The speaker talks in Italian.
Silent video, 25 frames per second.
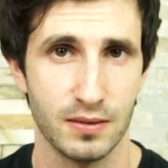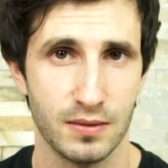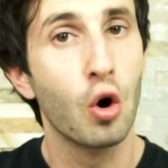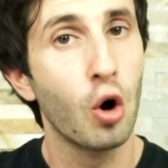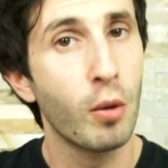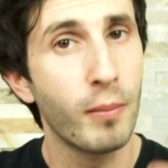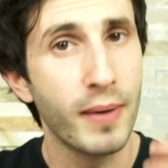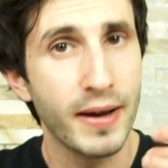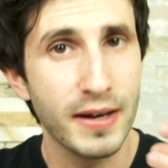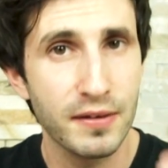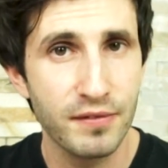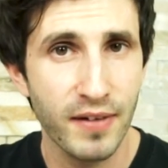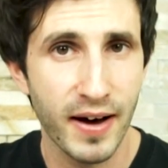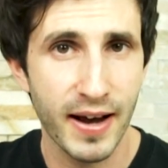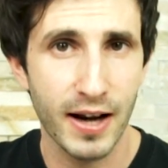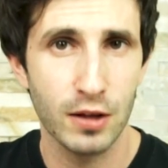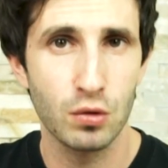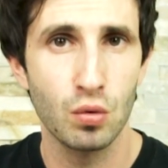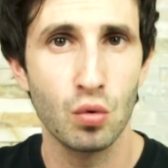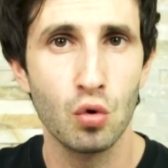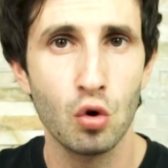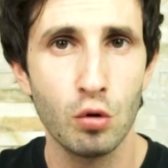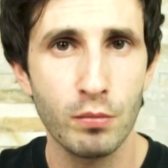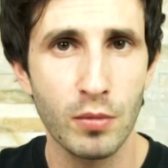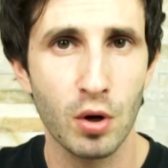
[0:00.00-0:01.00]
Come arrivare ad
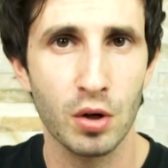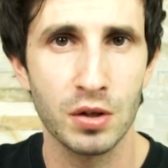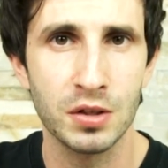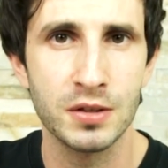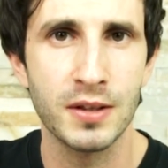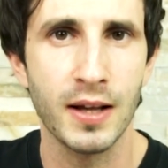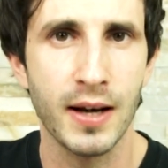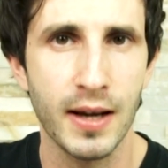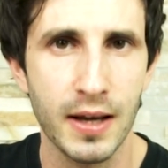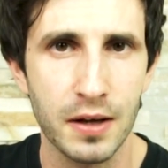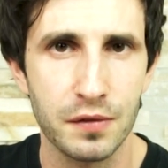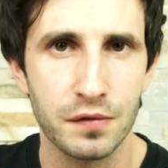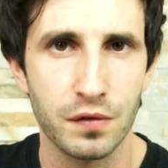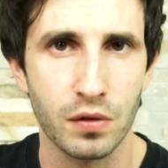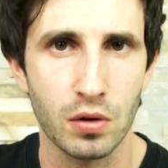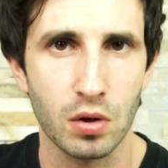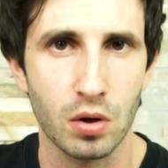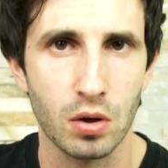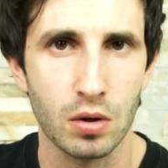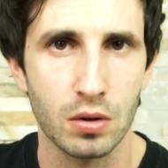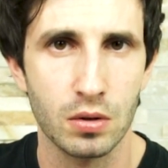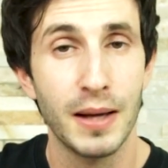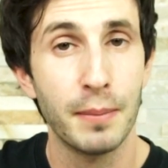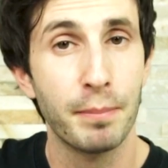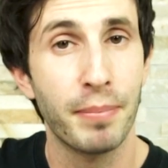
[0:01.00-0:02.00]
un numero di
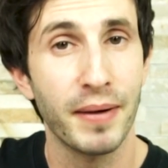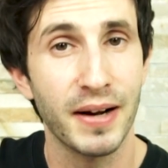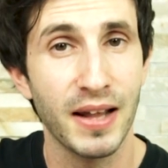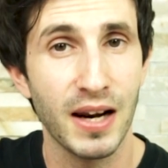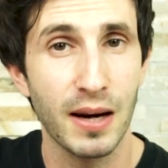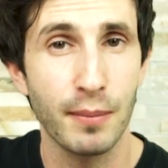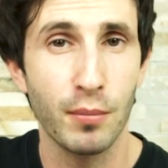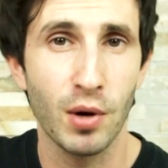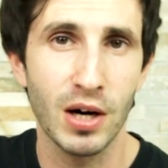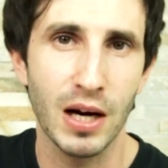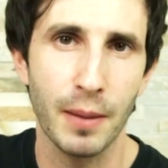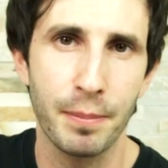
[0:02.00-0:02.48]
telefono. Impareremo a